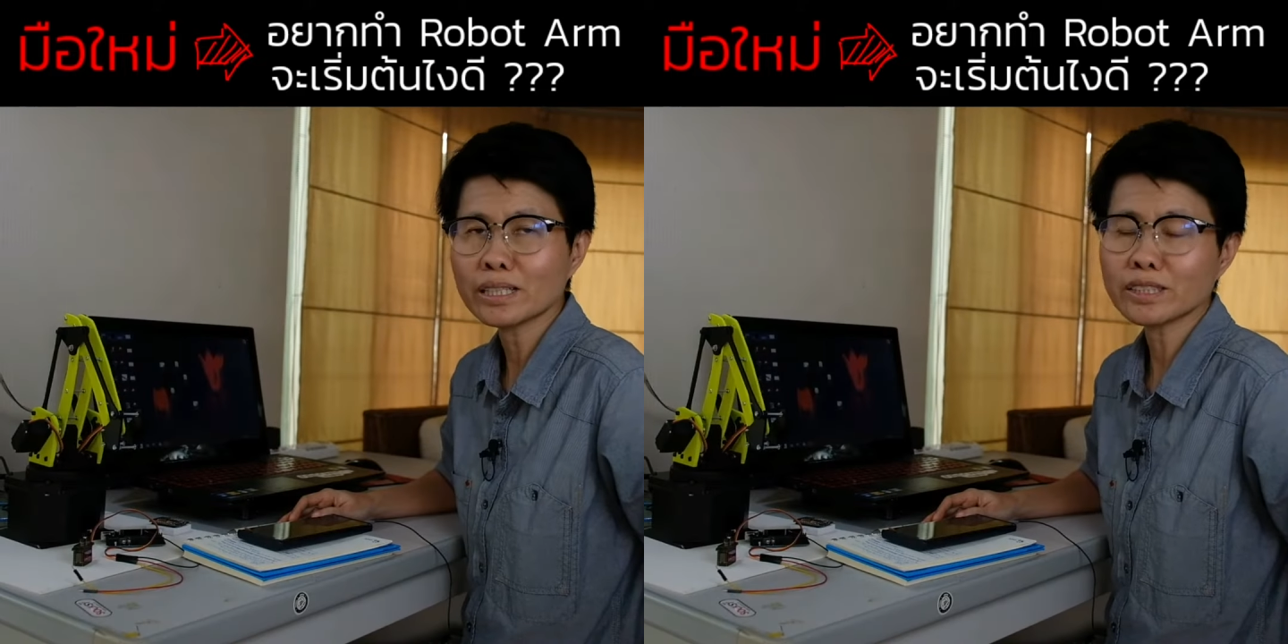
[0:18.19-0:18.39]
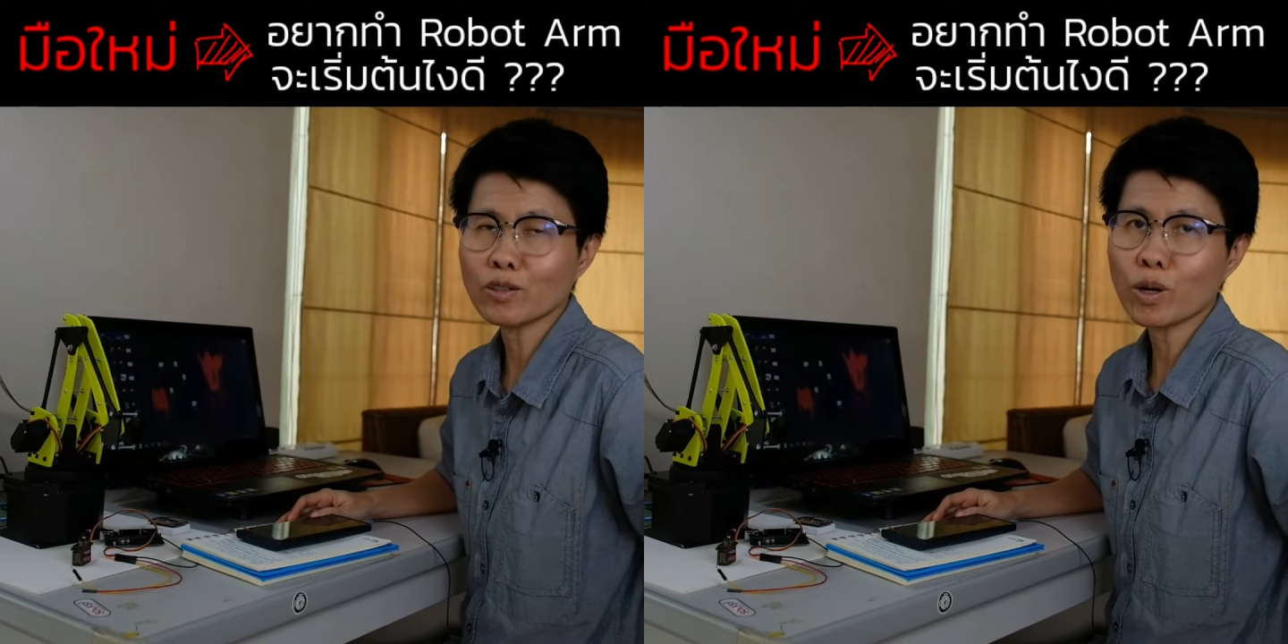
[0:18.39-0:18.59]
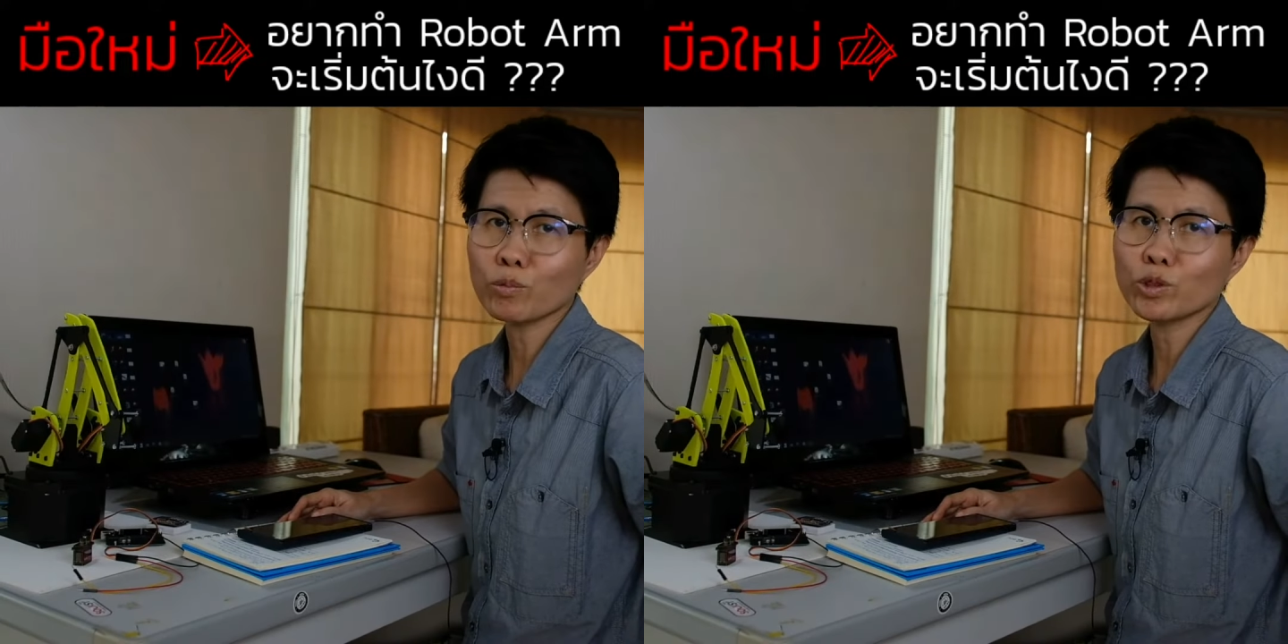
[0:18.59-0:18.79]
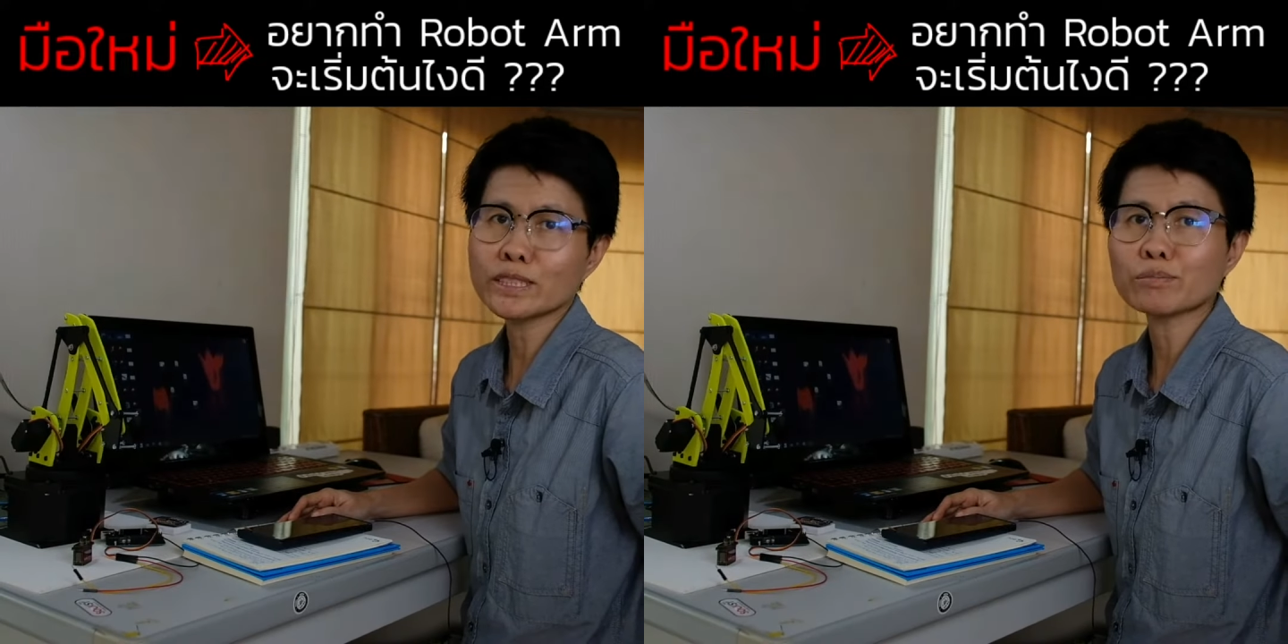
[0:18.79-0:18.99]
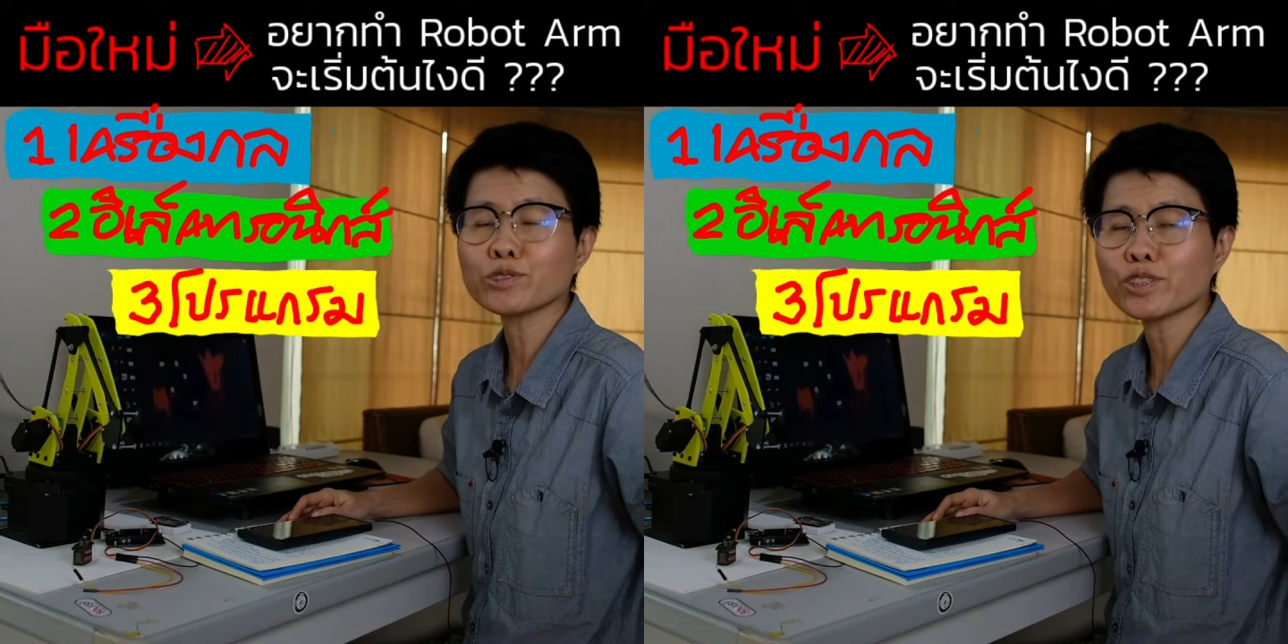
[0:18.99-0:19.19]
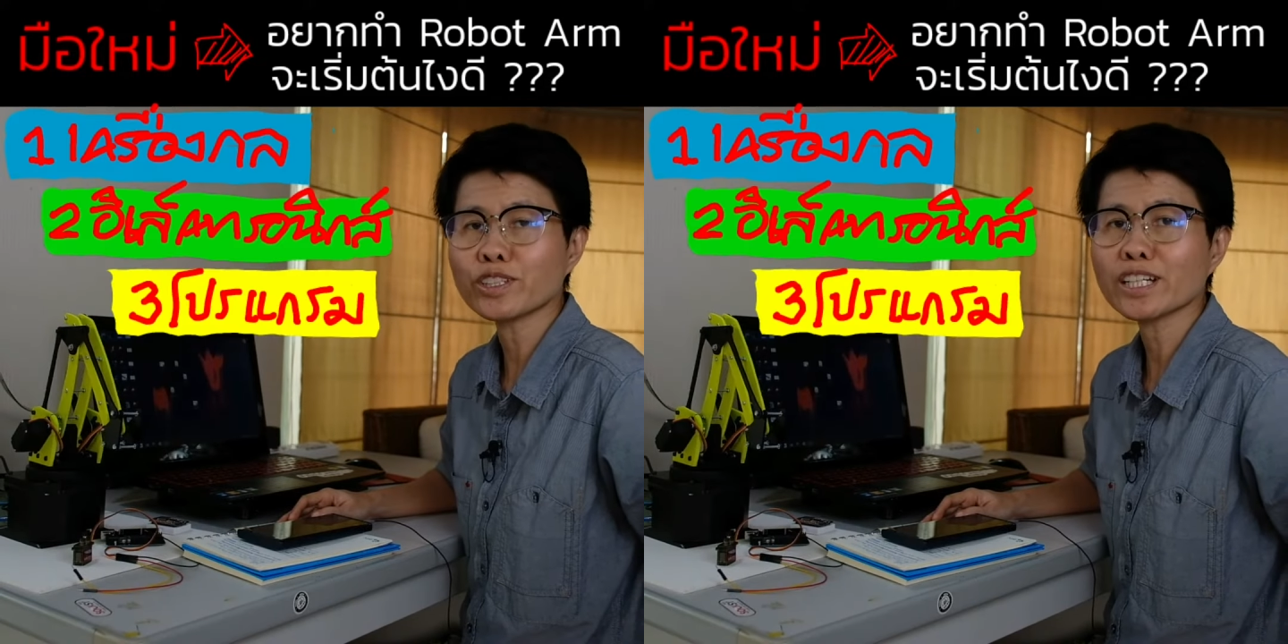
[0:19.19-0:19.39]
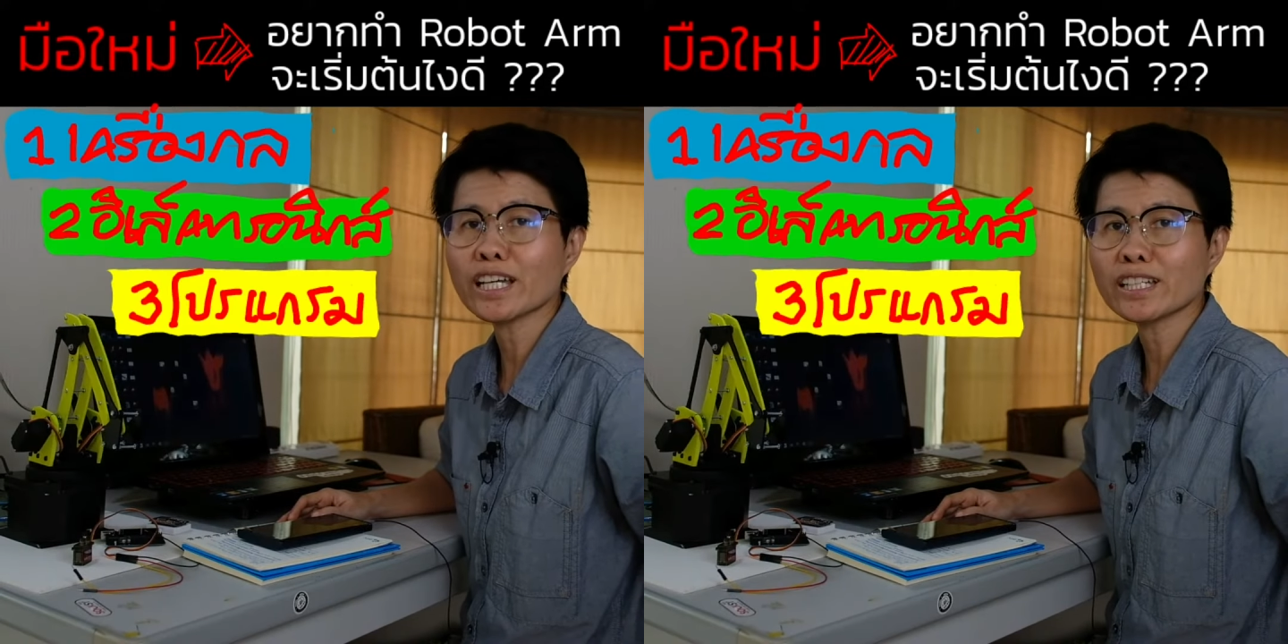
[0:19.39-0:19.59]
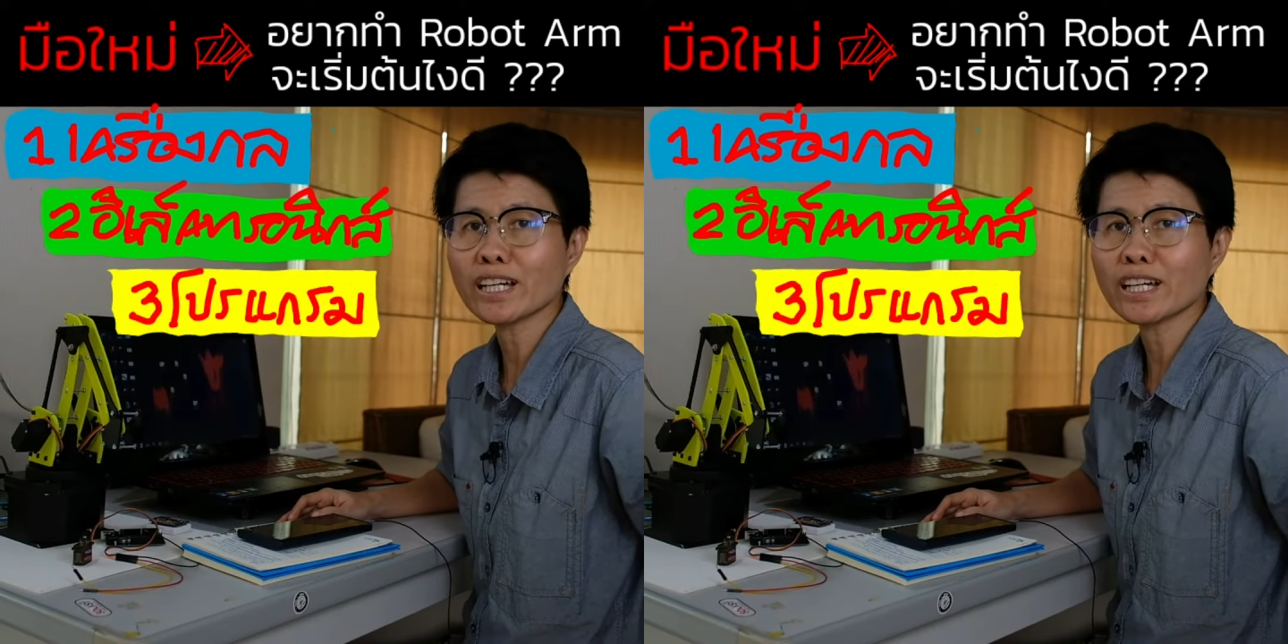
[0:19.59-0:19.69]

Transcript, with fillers: อาศัยความรู้ 3 ส่วนด้วยกัน